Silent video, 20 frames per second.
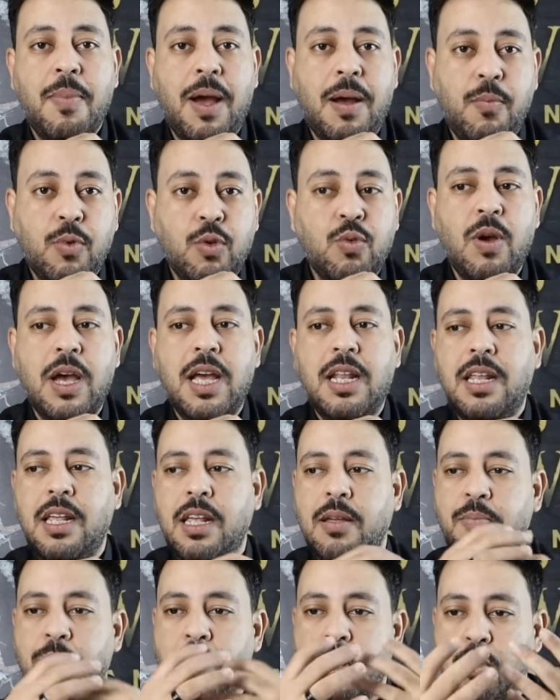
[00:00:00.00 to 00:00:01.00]
محمود
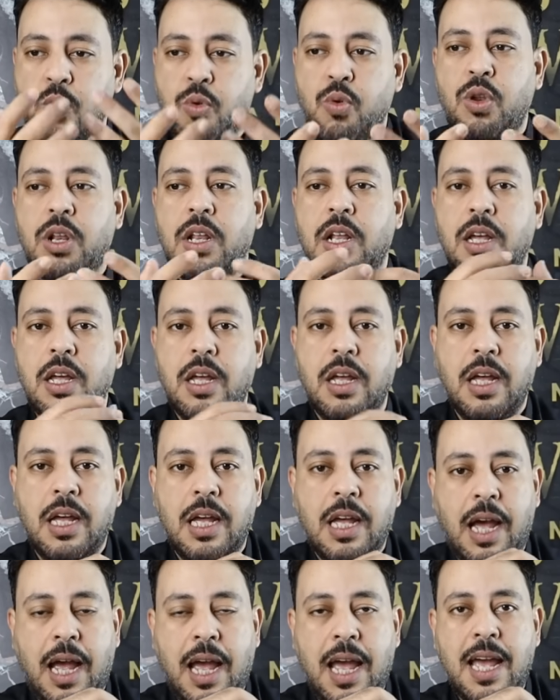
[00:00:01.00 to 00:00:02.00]
وادي بيقول
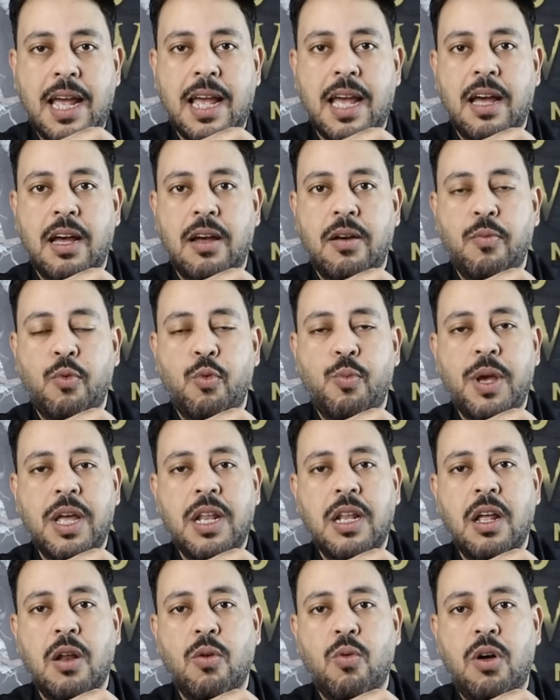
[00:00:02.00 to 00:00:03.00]
حاجه
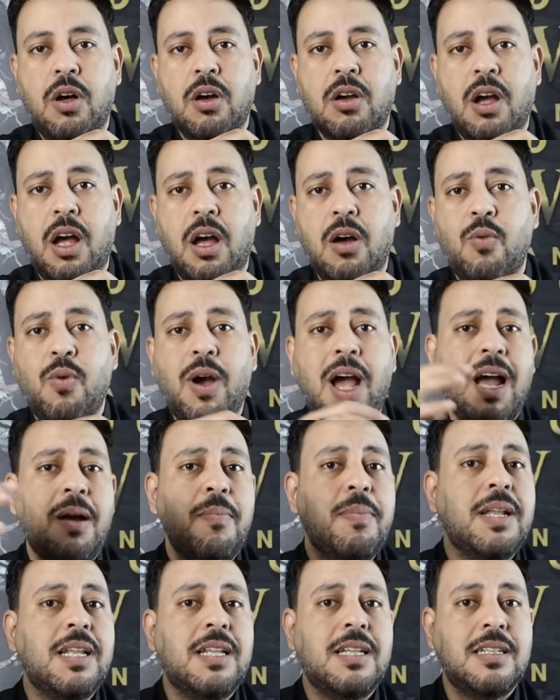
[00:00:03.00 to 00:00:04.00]
وبين الواقع
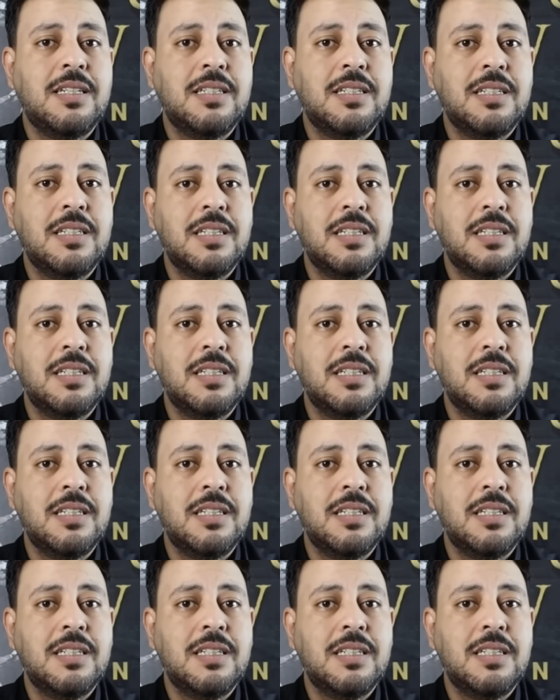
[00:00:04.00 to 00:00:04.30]
واحمد